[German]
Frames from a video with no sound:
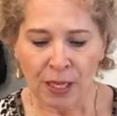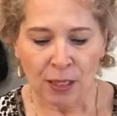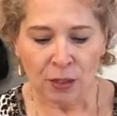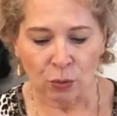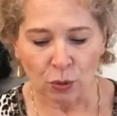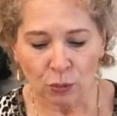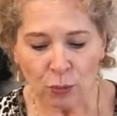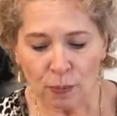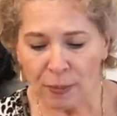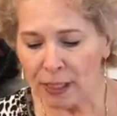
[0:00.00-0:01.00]
So, und nun
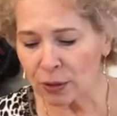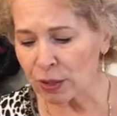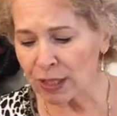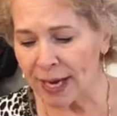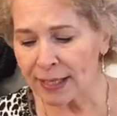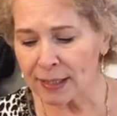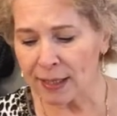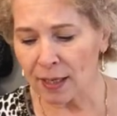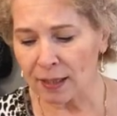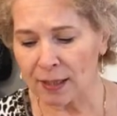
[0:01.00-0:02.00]
muss man natürlich eins
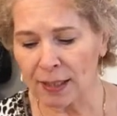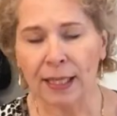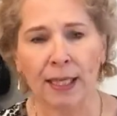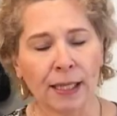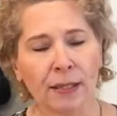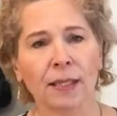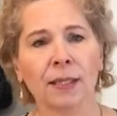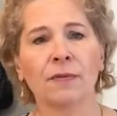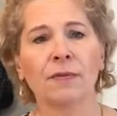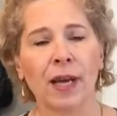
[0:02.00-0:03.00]
sagen, Leder
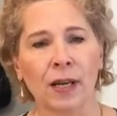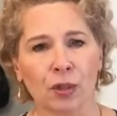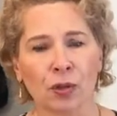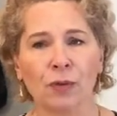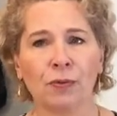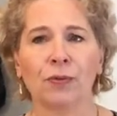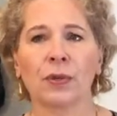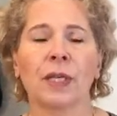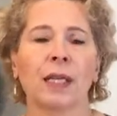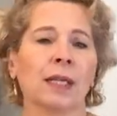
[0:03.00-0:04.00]
ist ein Werkstoff,
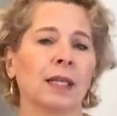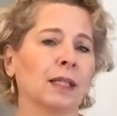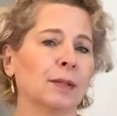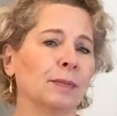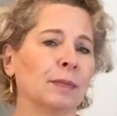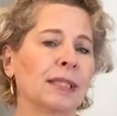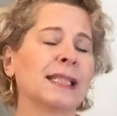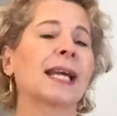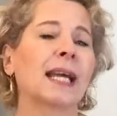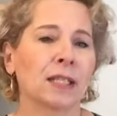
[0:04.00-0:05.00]
ähm,
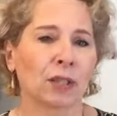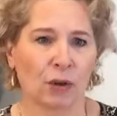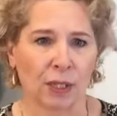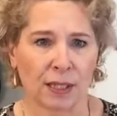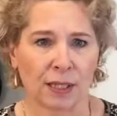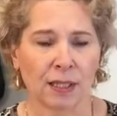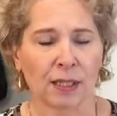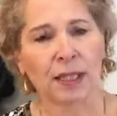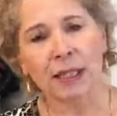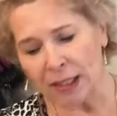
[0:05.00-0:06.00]
der Geld kostet.
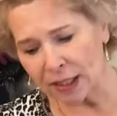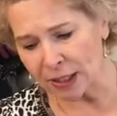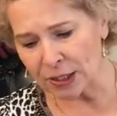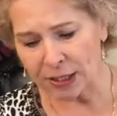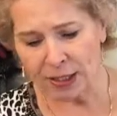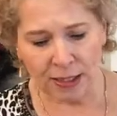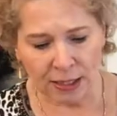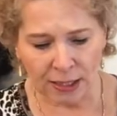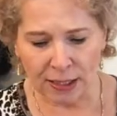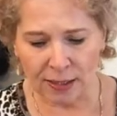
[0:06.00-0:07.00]
Den kriege ich jetzt
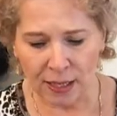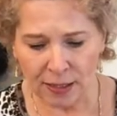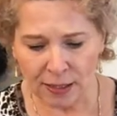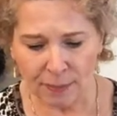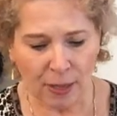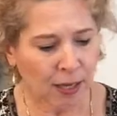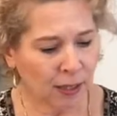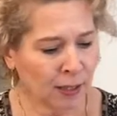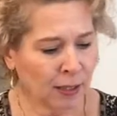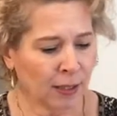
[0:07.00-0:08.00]
nicht, ich sage jetzt mal,
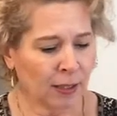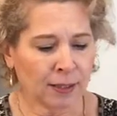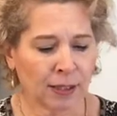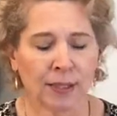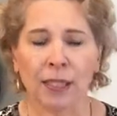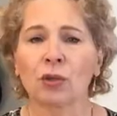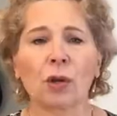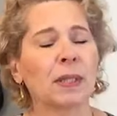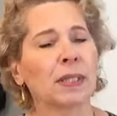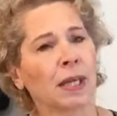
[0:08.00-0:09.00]
das, den
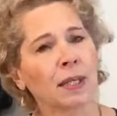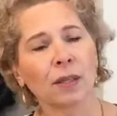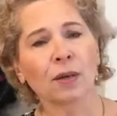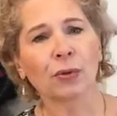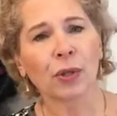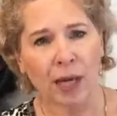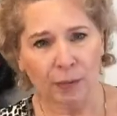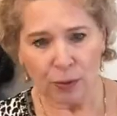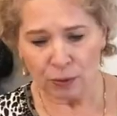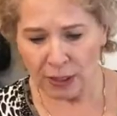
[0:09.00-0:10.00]
Doppelzentner für einen
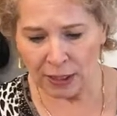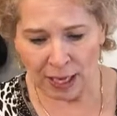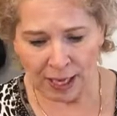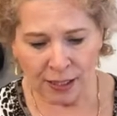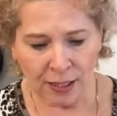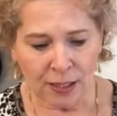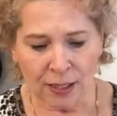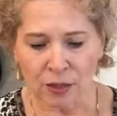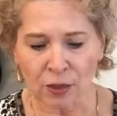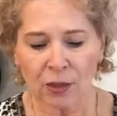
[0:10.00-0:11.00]
Appel und ein Ei,
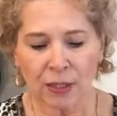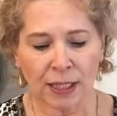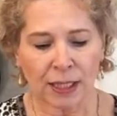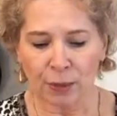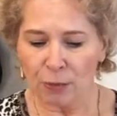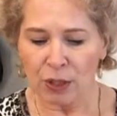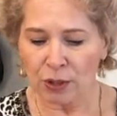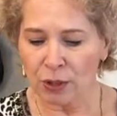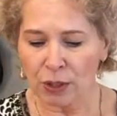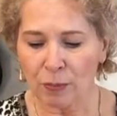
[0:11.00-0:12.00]
sondern ich muss
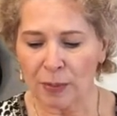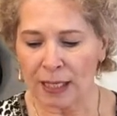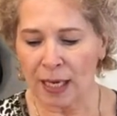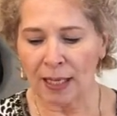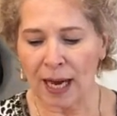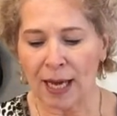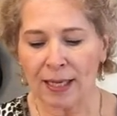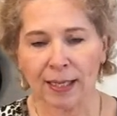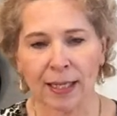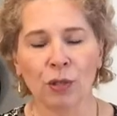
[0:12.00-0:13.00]
natürlich auch mit sagen,
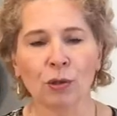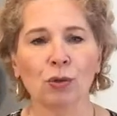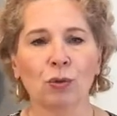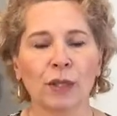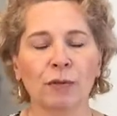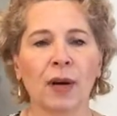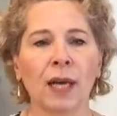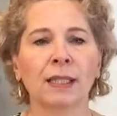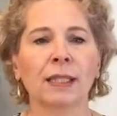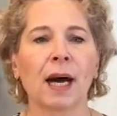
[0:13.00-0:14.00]
alle
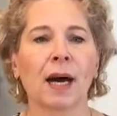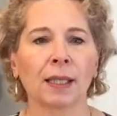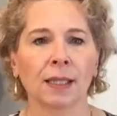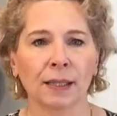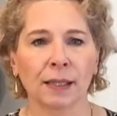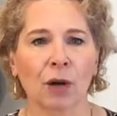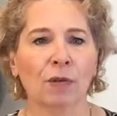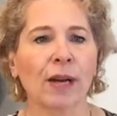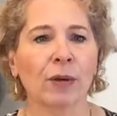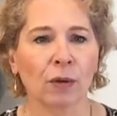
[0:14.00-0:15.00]
Kinderschuhlieferanten achten
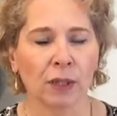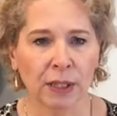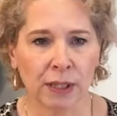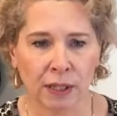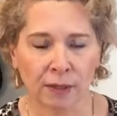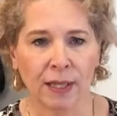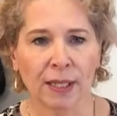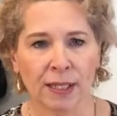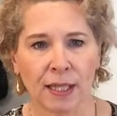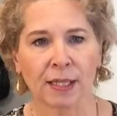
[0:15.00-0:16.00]
auf eine ordentliche
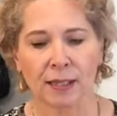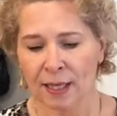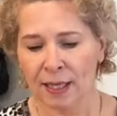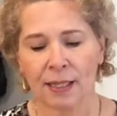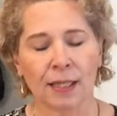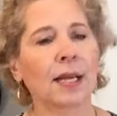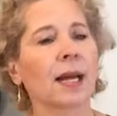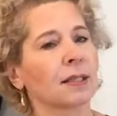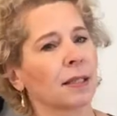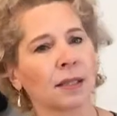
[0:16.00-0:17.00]
Qualität. Das
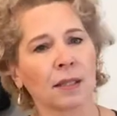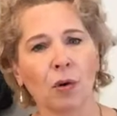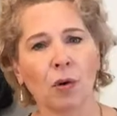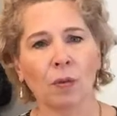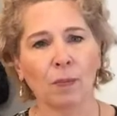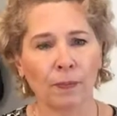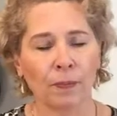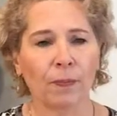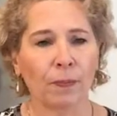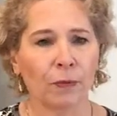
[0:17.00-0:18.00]
heißt, sie sind chrom
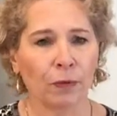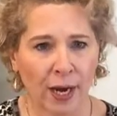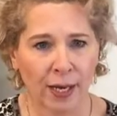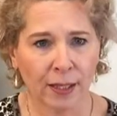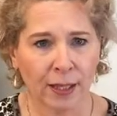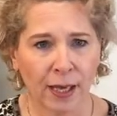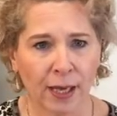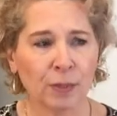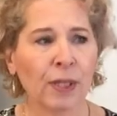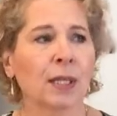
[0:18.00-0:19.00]
frei
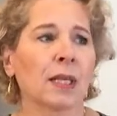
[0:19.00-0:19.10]
gegerbt.